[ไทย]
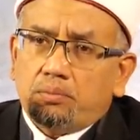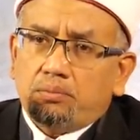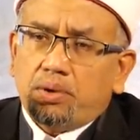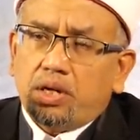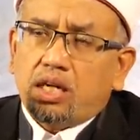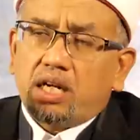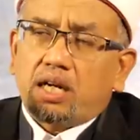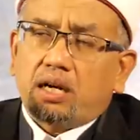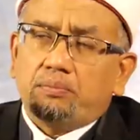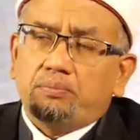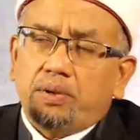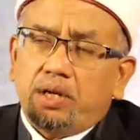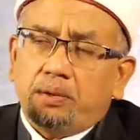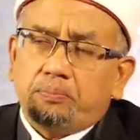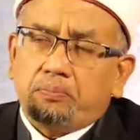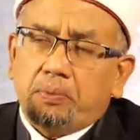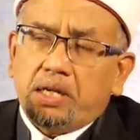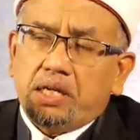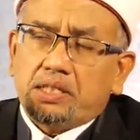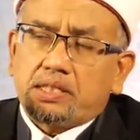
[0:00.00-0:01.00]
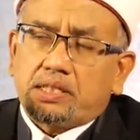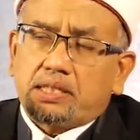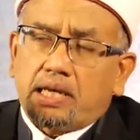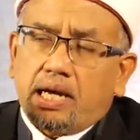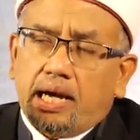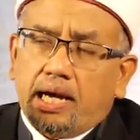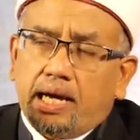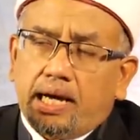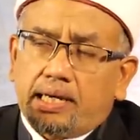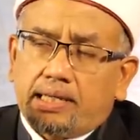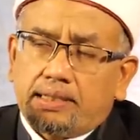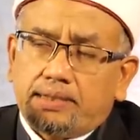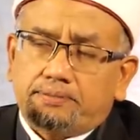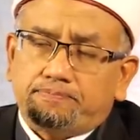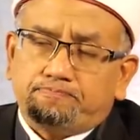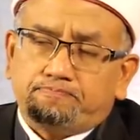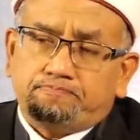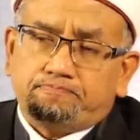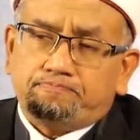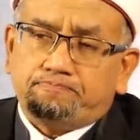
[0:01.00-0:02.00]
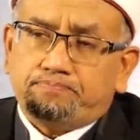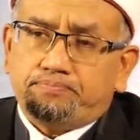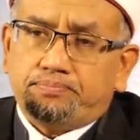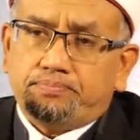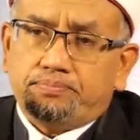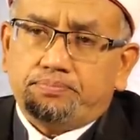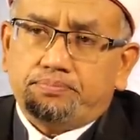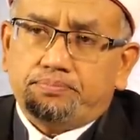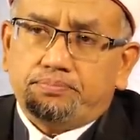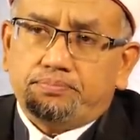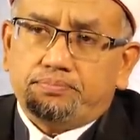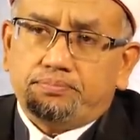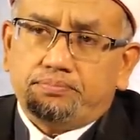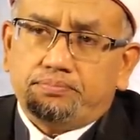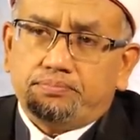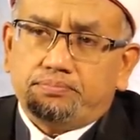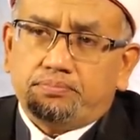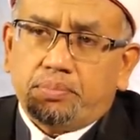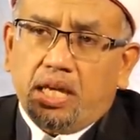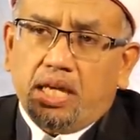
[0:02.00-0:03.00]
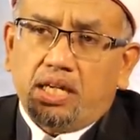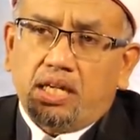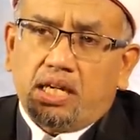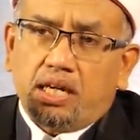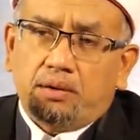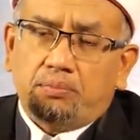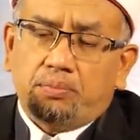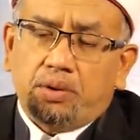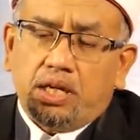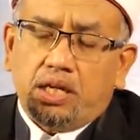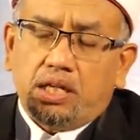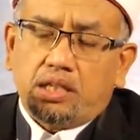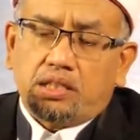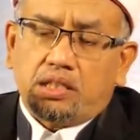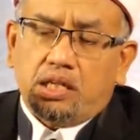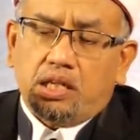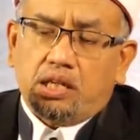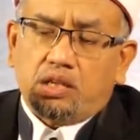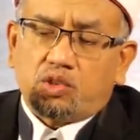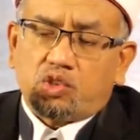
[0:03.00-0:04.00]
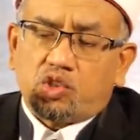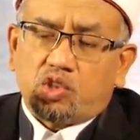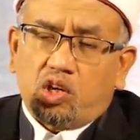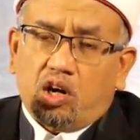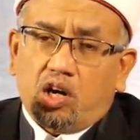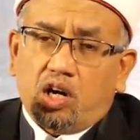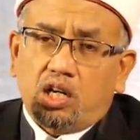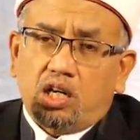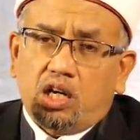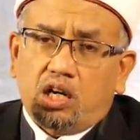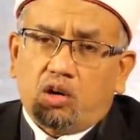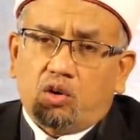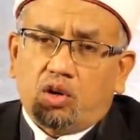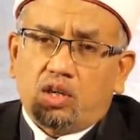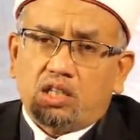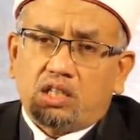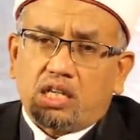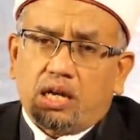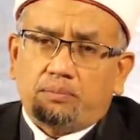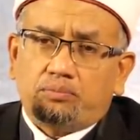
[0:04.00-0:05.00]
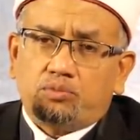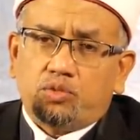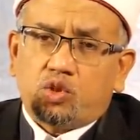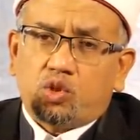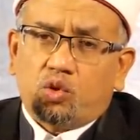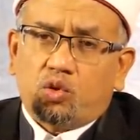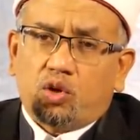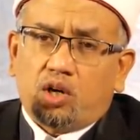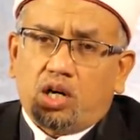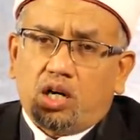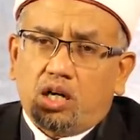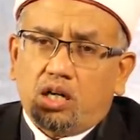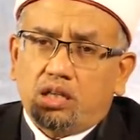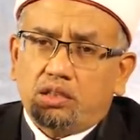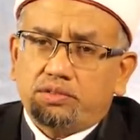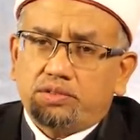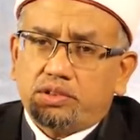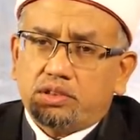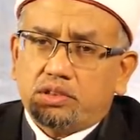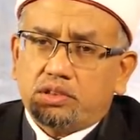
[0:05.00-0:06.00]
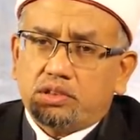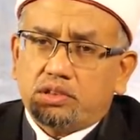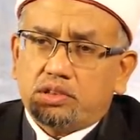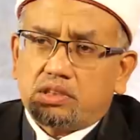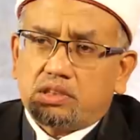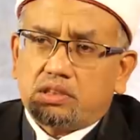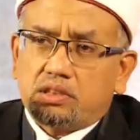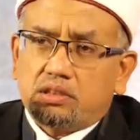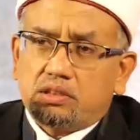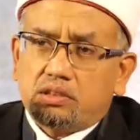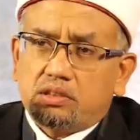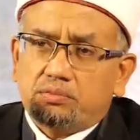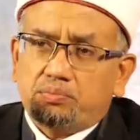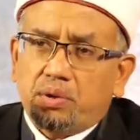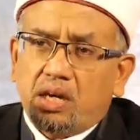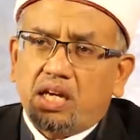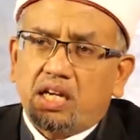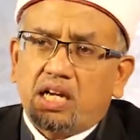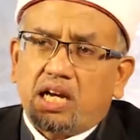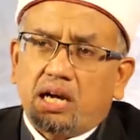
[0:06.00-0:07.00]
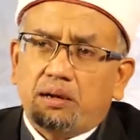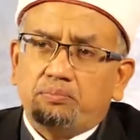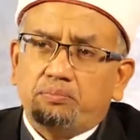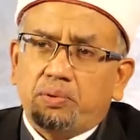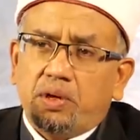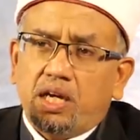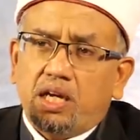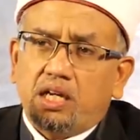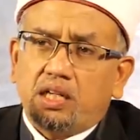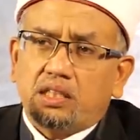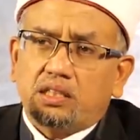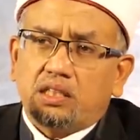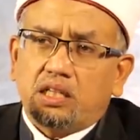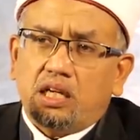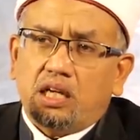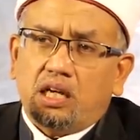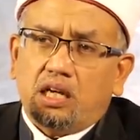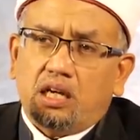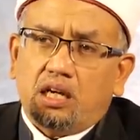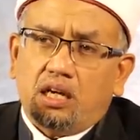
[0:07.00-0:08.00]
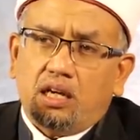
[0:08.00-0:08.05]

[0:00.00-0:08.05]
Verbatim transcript: เป็นคัมภีร์ปีศาจเป็นคัมภีร์ที่สอนให้คนทำชั่วเป็นคัมภีร์ที่